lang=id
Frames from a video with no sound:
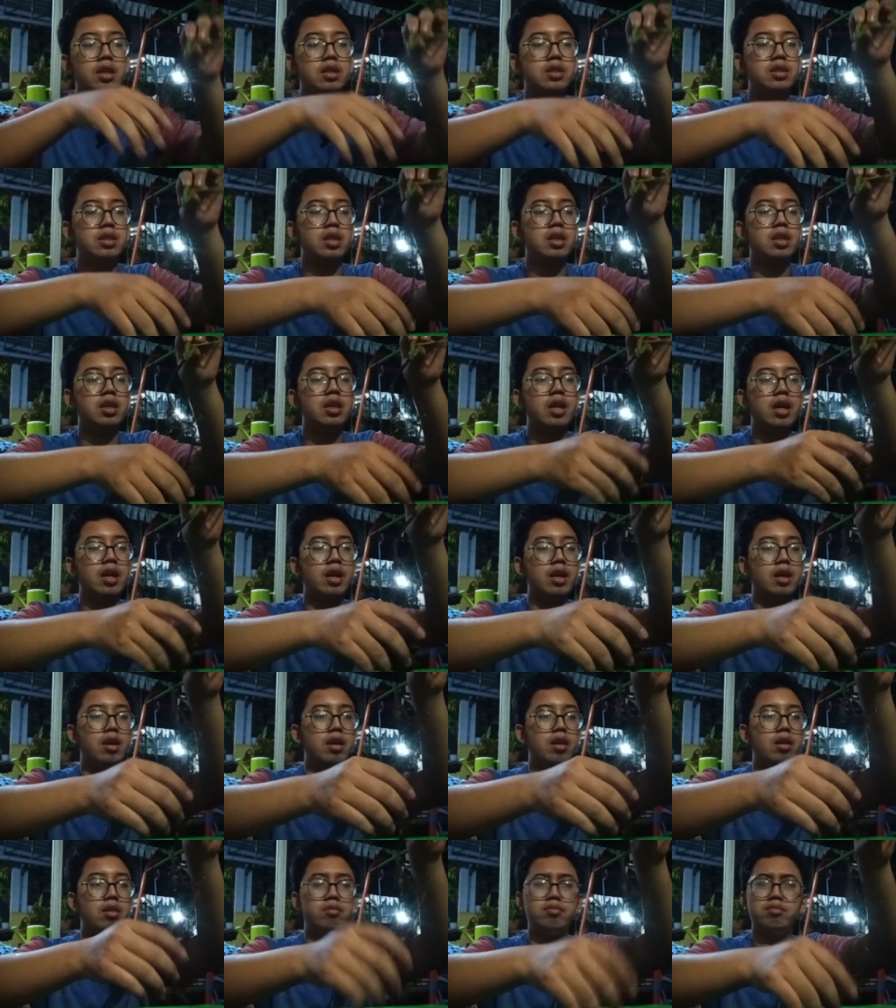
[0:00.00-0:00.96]
Jadi
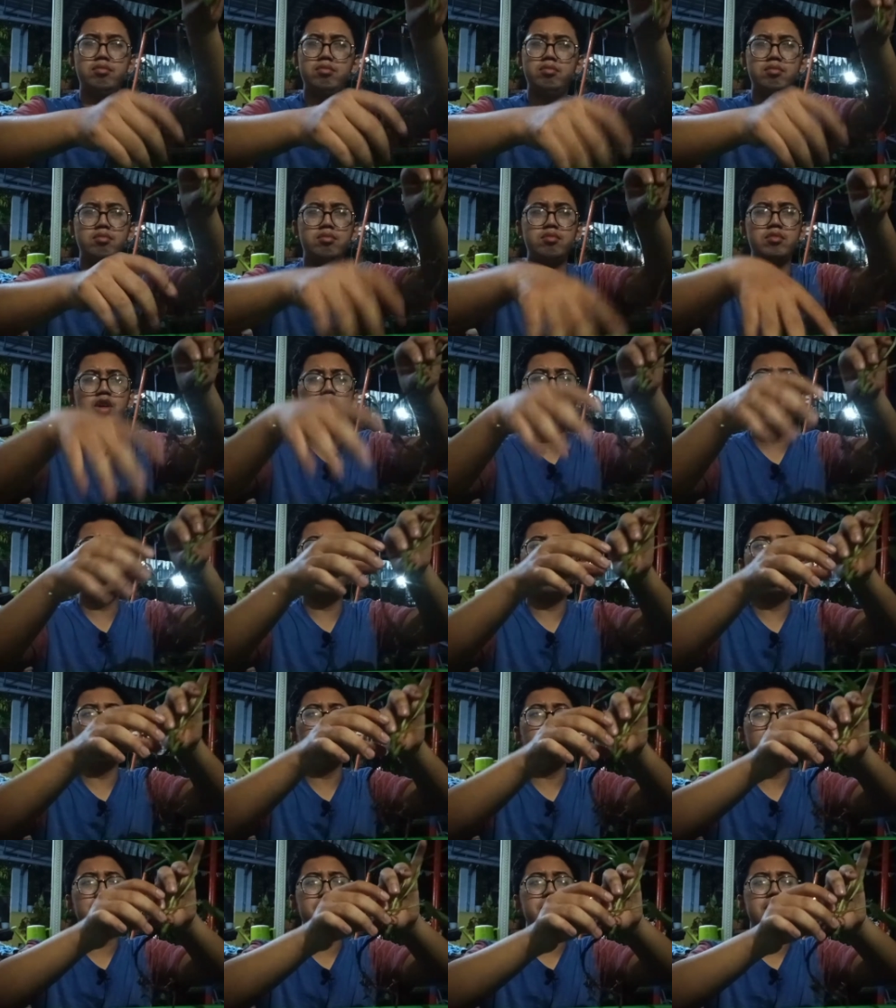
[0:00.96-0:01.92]
ya kalau
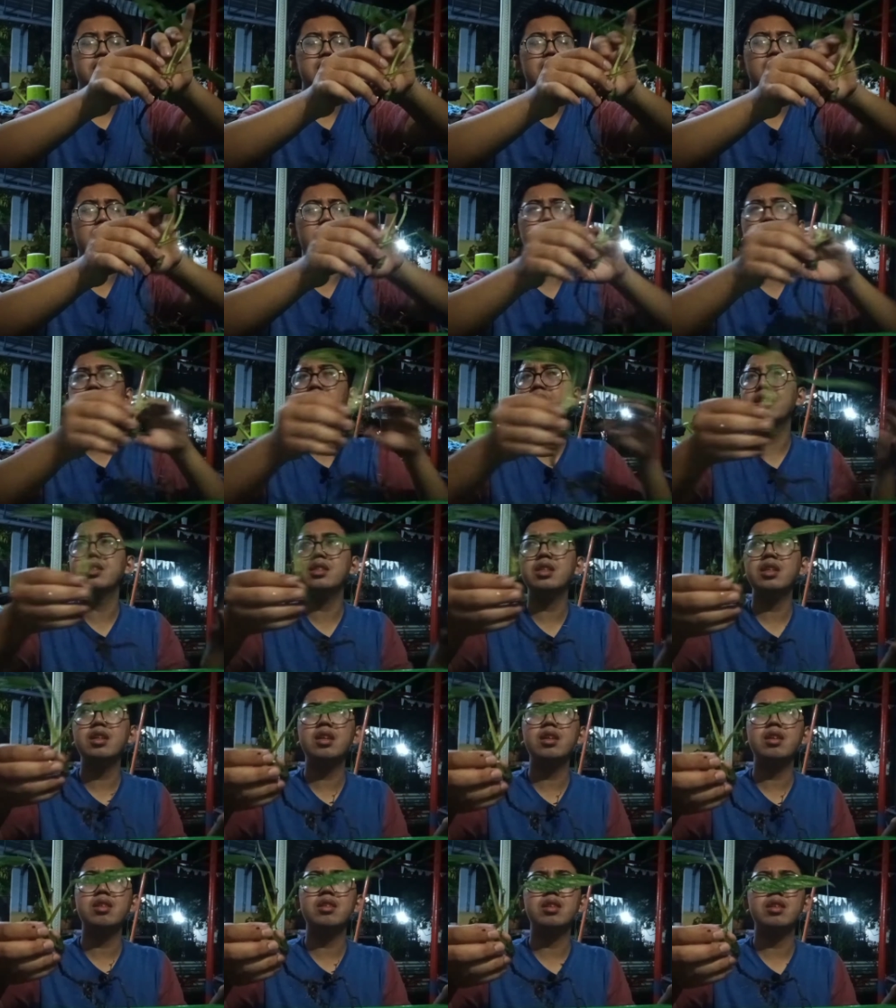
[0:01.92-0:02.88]
ngomongin masalah harga
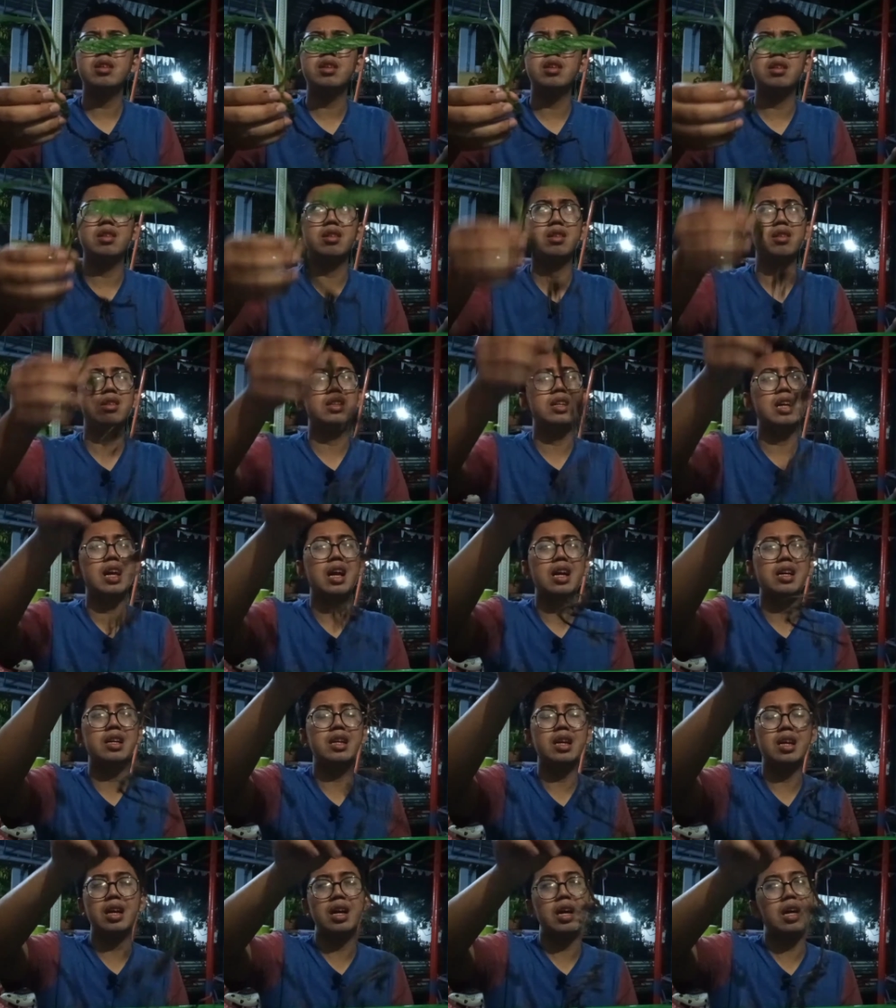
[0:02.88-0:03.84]
sih Eh, nggak uh,
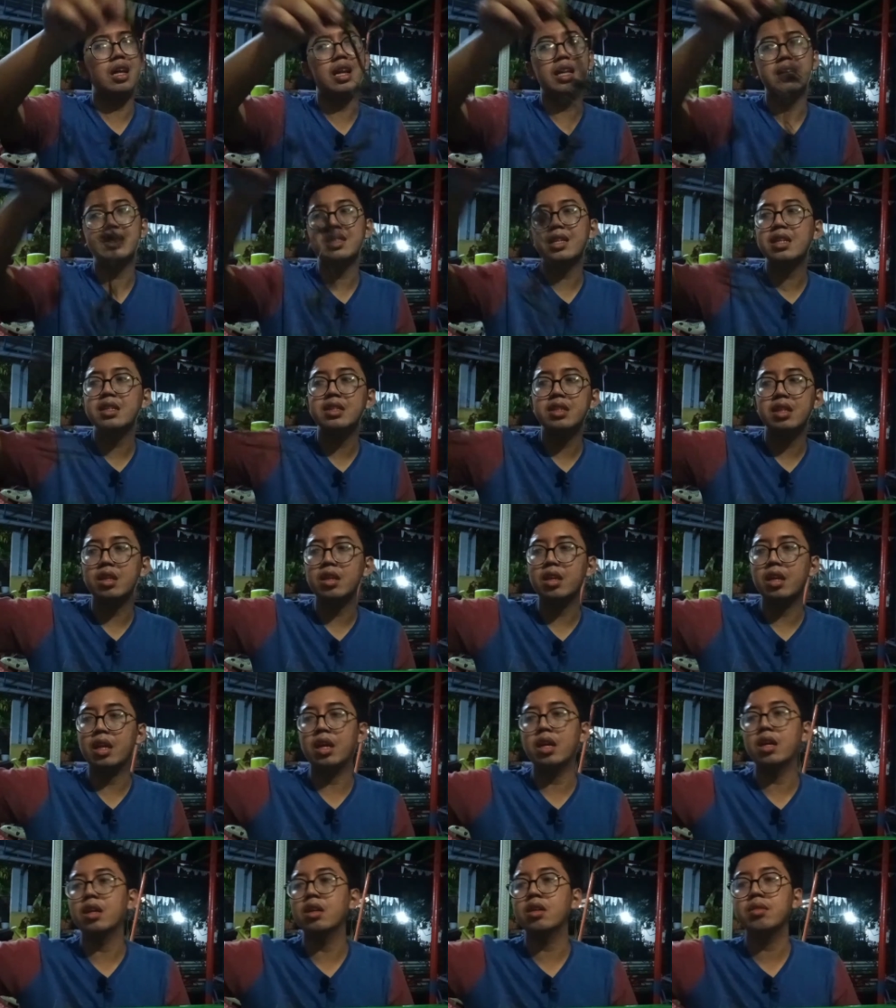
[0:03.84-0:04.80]
ada alasan sih
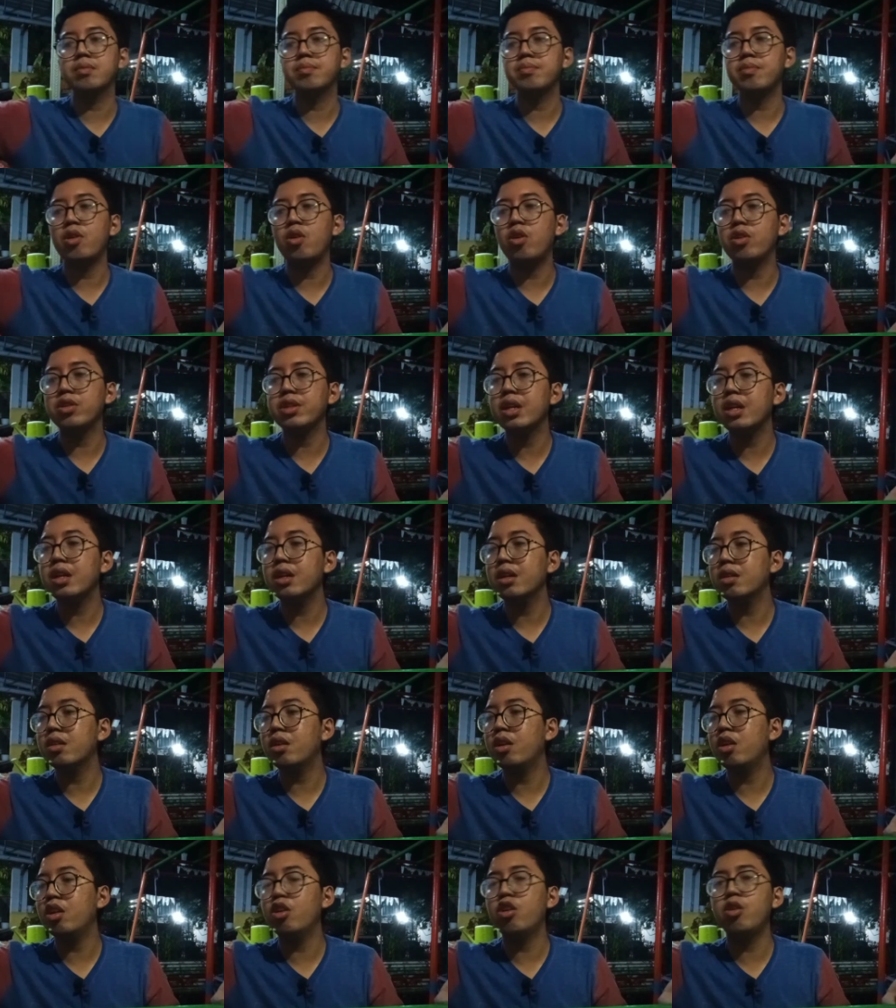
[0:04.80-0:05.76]
ya pokoknya
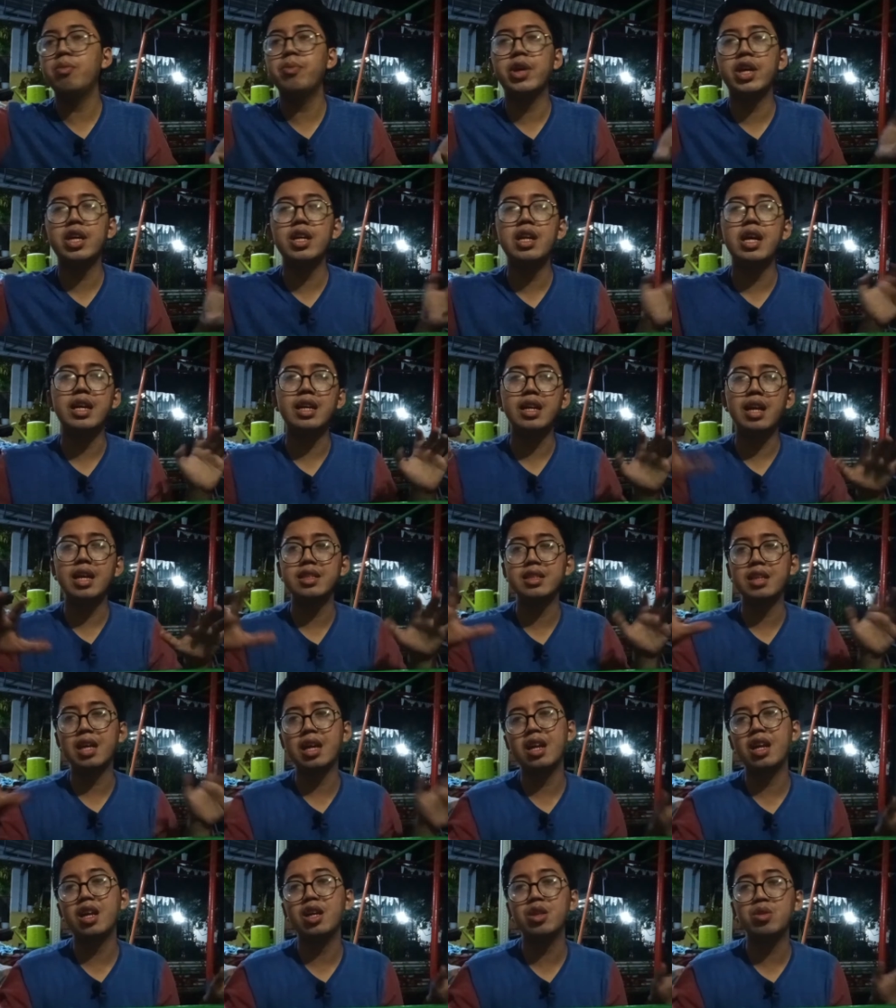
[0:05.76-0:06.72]
kalau ngomongin harga
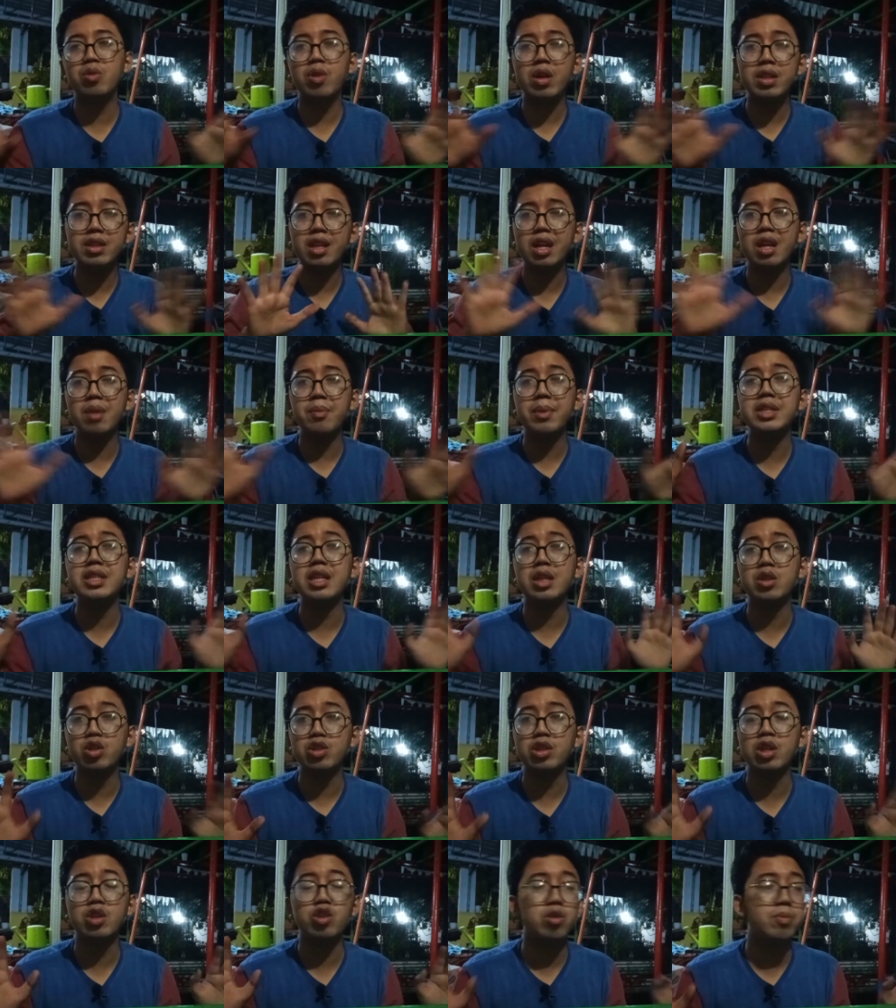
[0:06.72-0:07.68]
sekarang itu kan tanaman
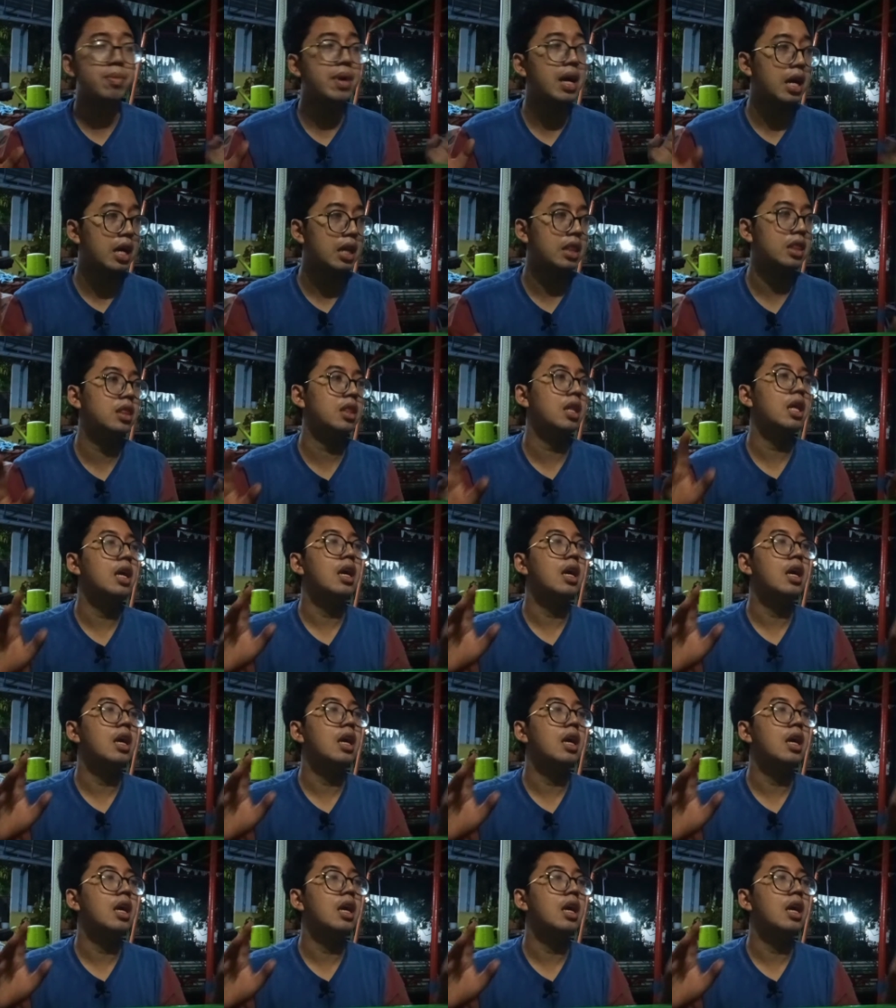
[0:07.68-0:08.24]
jatuh-jatuh banget